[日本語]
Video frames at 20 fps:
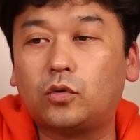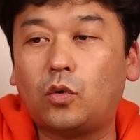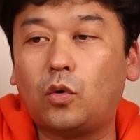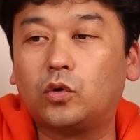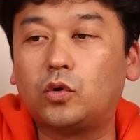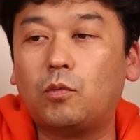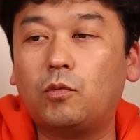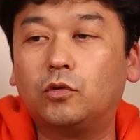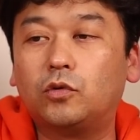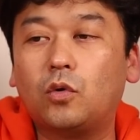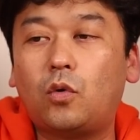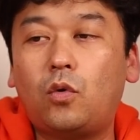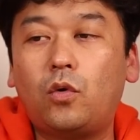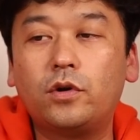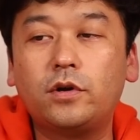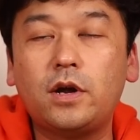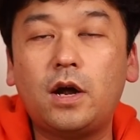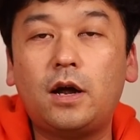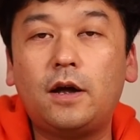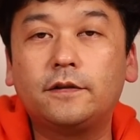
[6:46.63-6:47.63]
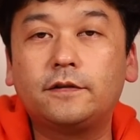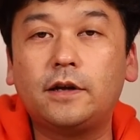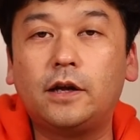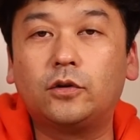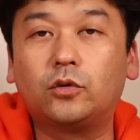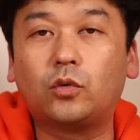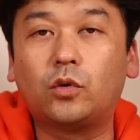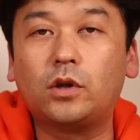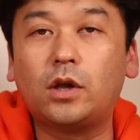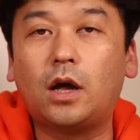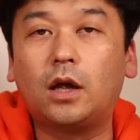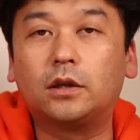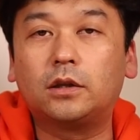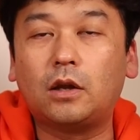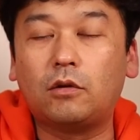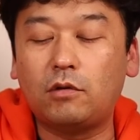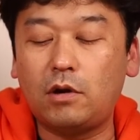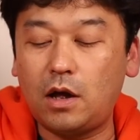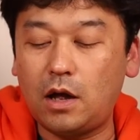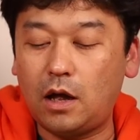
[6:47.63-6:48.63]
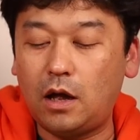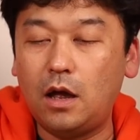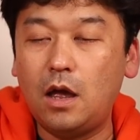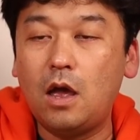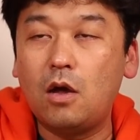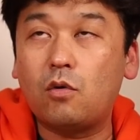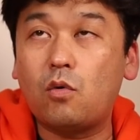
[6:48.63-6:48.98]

取ろうと思うとこれぐらい半サイズ取れなかったのが